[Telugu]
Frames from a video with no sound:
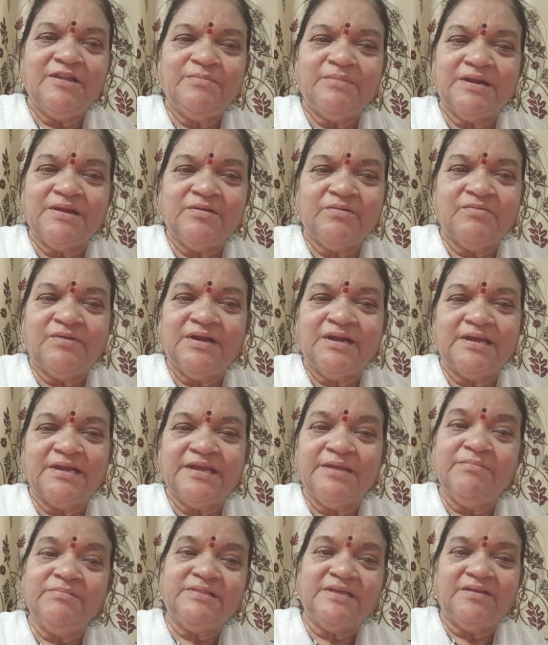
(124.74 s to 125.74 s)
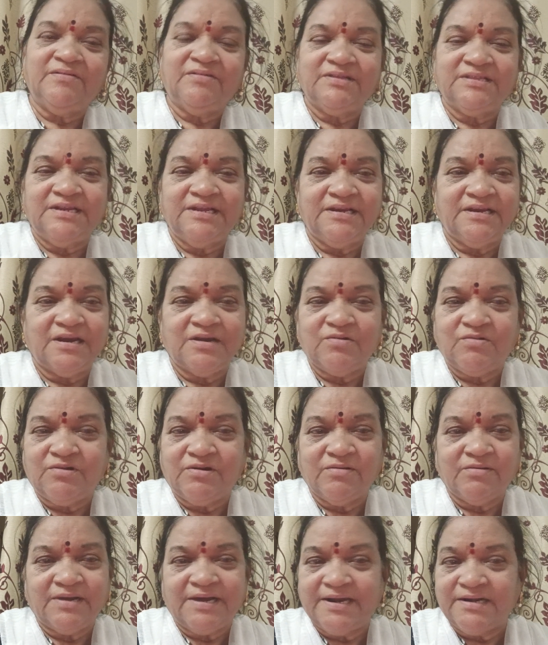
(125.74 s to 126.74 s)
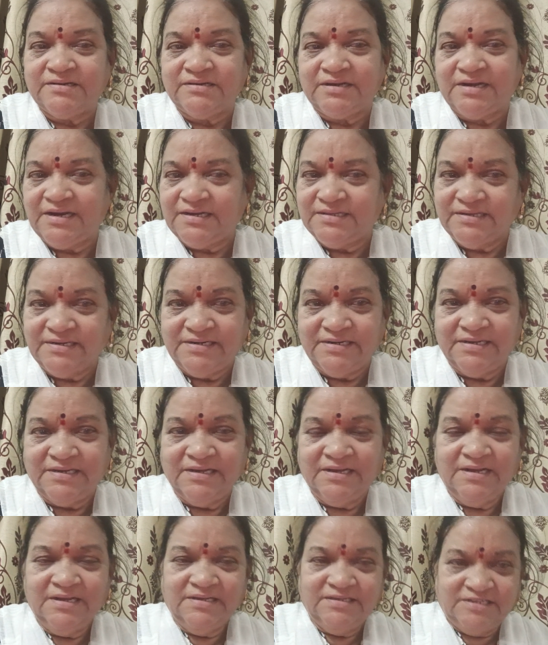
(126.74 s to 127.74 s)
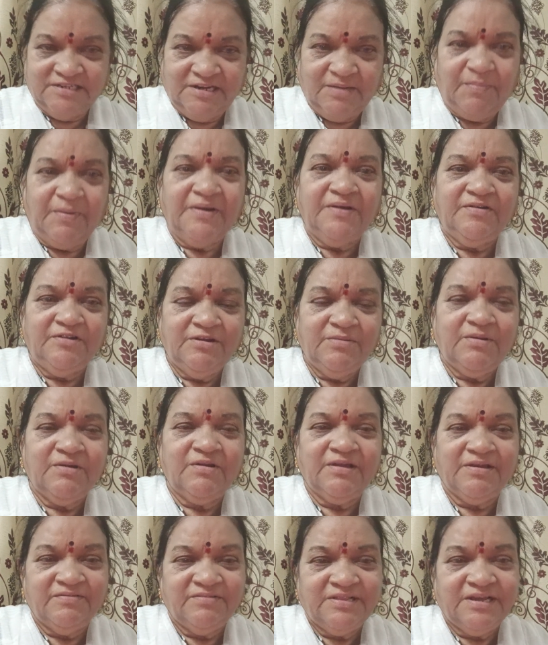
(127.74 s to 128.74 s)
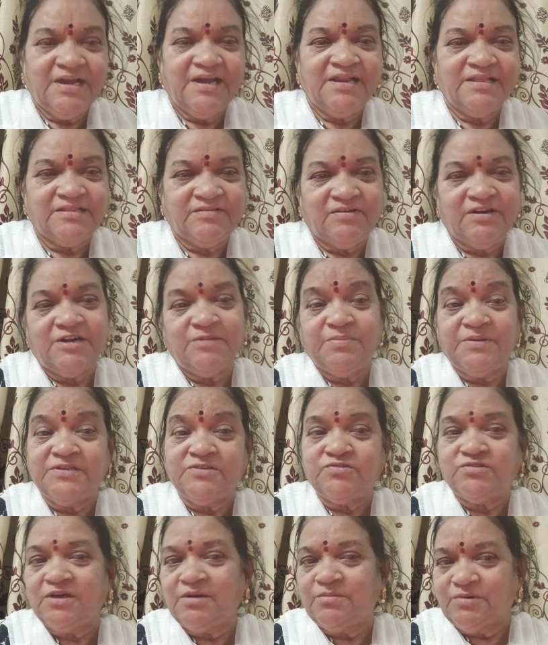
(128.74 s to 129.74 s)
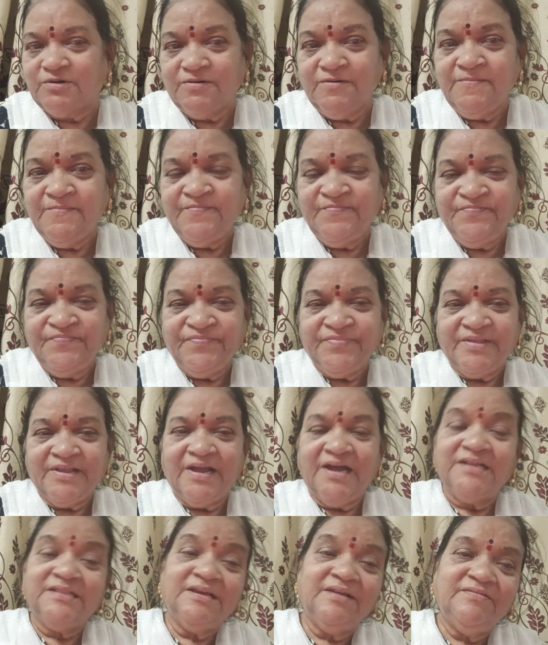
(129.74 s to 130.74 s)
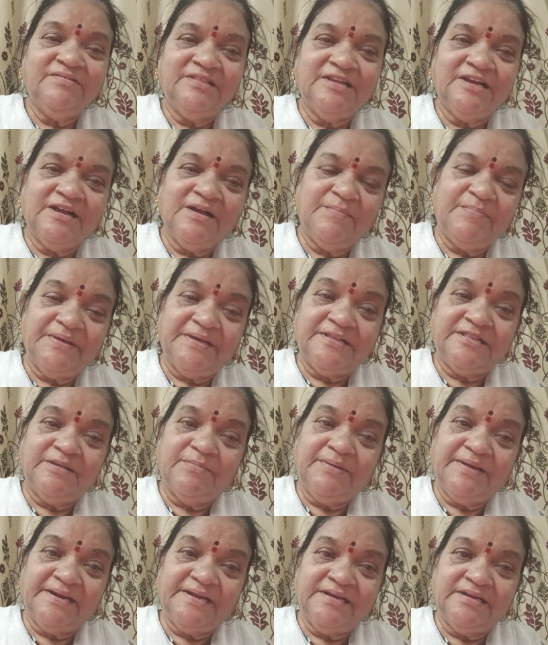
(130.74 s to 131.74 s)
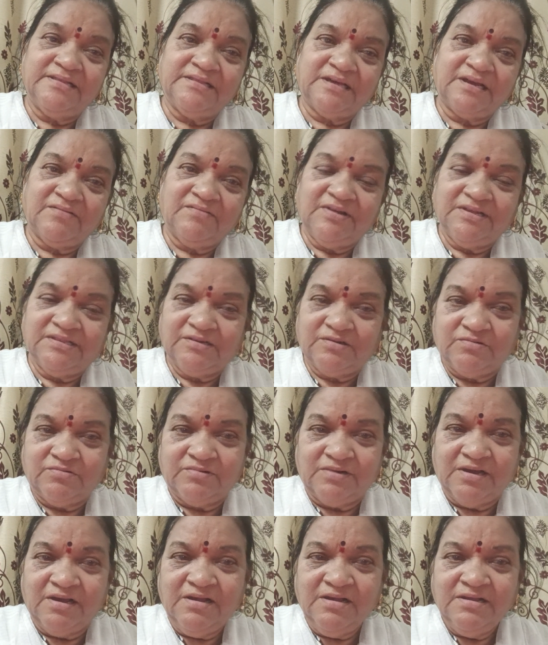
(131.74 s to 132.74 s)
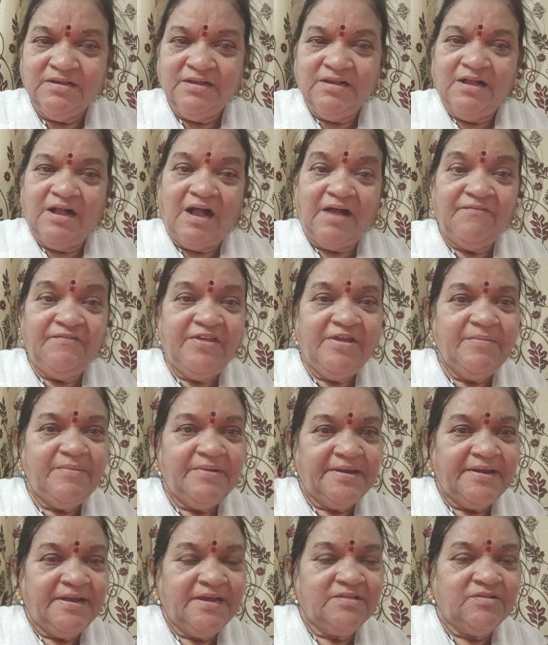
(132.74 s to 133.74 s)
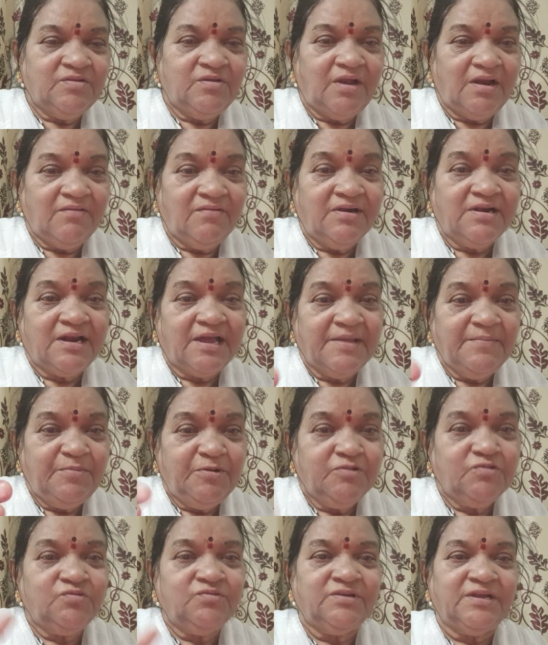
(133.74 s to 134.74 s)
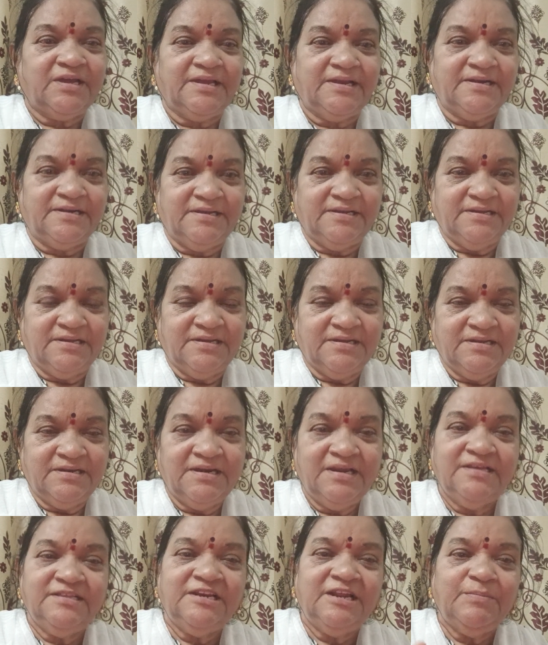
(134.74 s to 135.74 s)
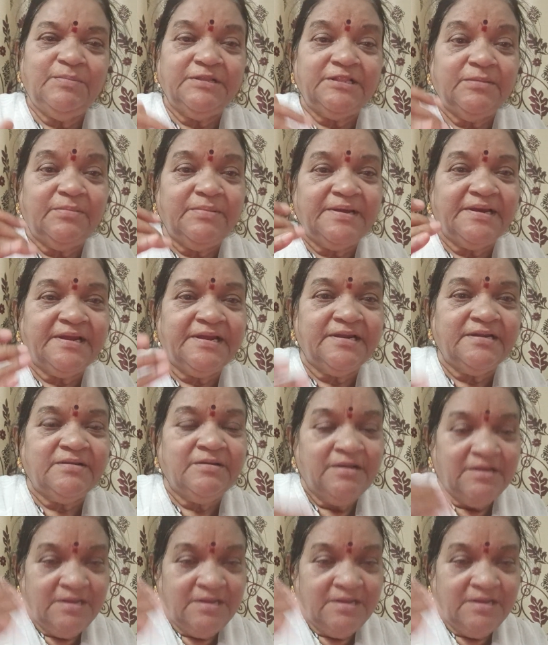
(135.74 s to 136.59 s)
అని మనం వాళ్ళకేం తెలియదులేని అనుకోవడం కరెక్ట్ కాదండి చిన్నప్పటి నుండి మనం ఏ విధంగా అయితే వాళ్ళని పెంచుతామో అదేవిధంగా పెద్ద పెరిగిన తర్వాత కూడా అవే మర్యాదలు అలవాటు అయిపోతుంటాయండి లేదులే పెద్ద పెరిగే